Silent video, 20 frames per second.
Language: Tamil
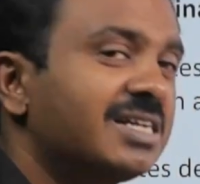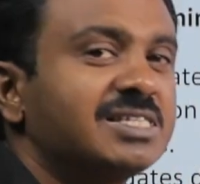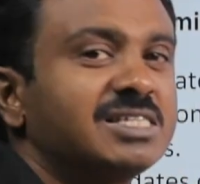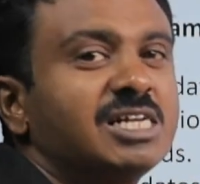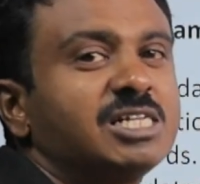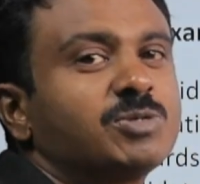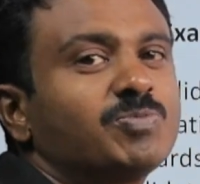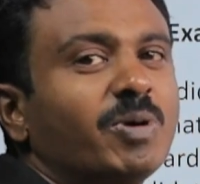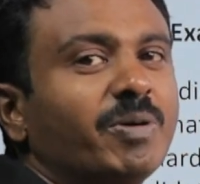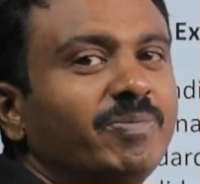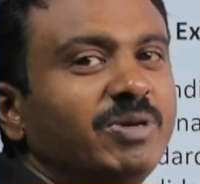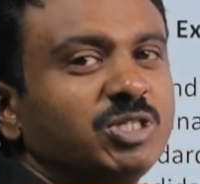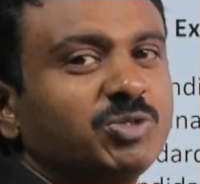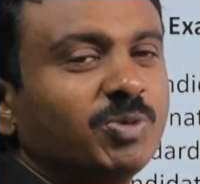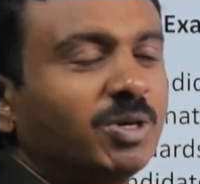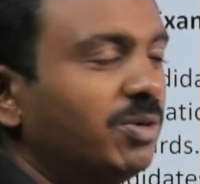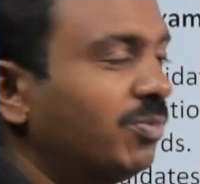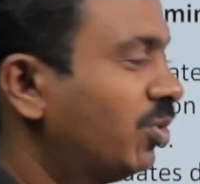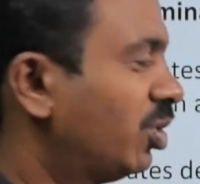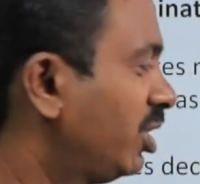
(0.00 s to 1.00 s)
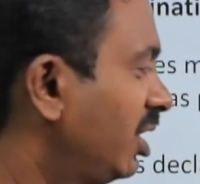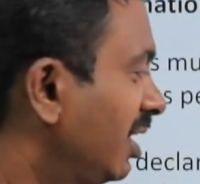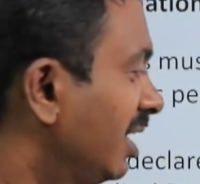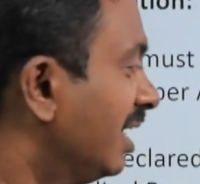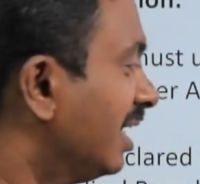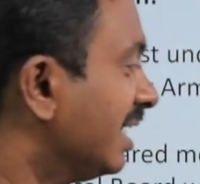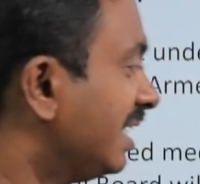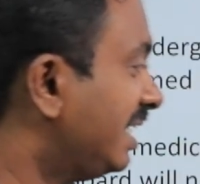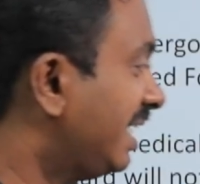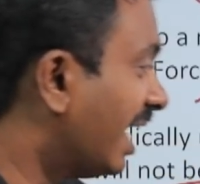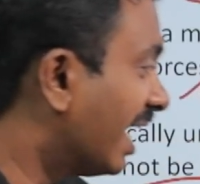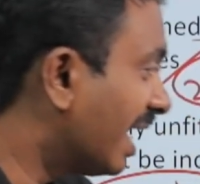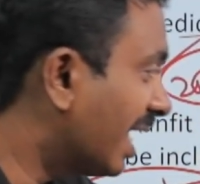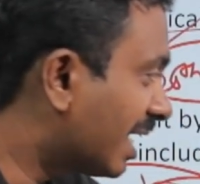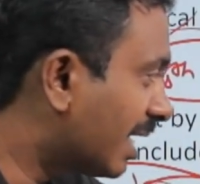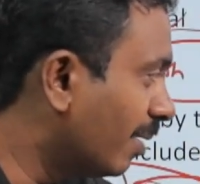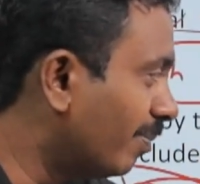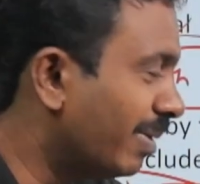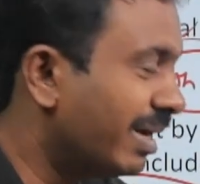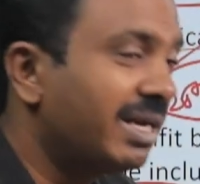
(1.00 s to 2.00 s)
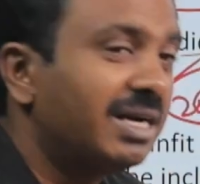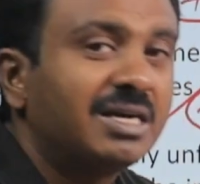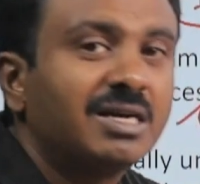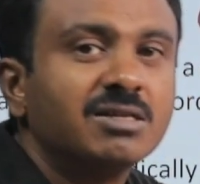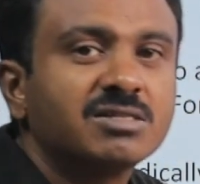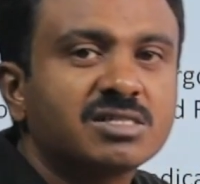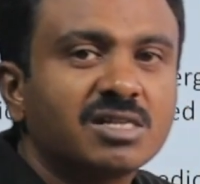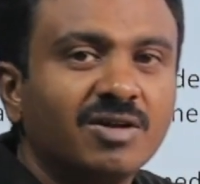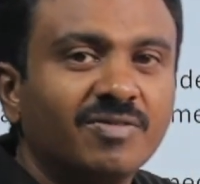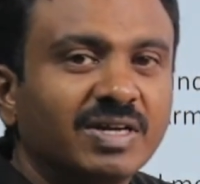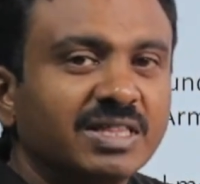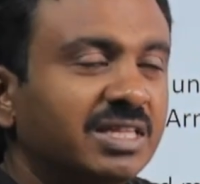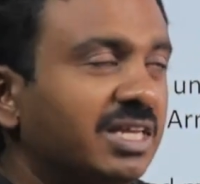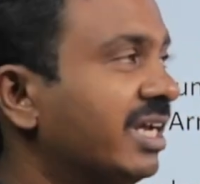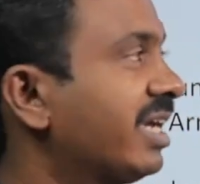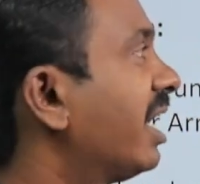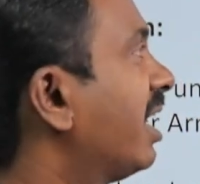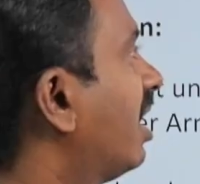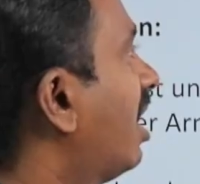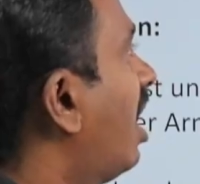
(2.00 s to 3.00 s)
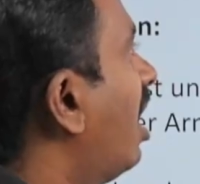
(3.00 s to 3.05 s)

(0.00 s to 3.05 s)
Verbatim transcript: ரிசல்ட்ஸ் பப்ளிஷ் பண்ணும்போது எனக்கு மெரிட் லிஸ்ட்ல வந்திருக்கேனா